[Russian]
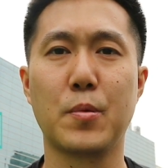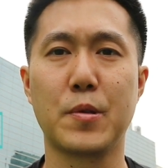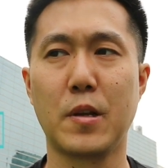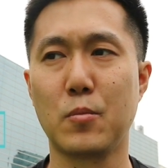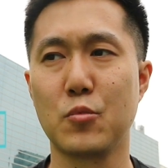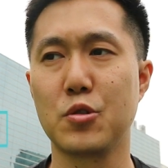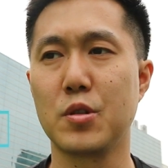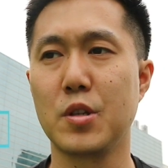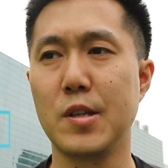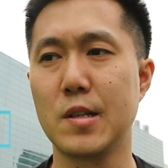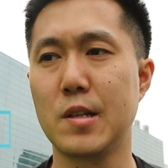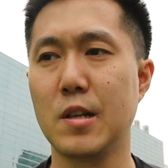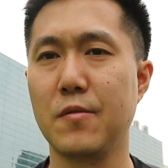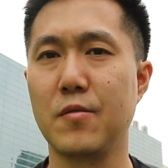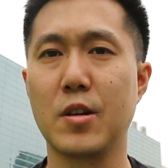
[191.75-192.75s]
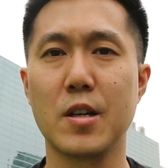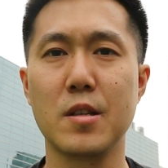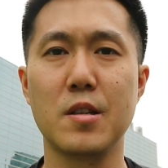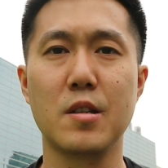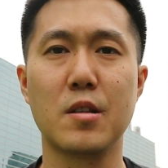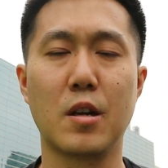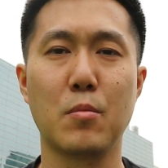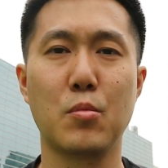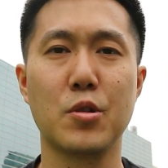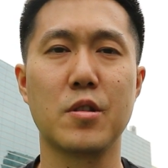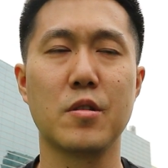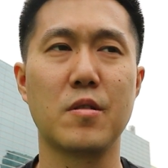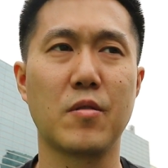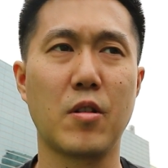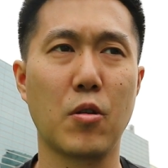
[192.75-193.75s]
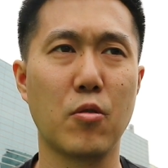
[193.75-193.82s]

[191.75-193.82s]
потому что если вы хотите работать в,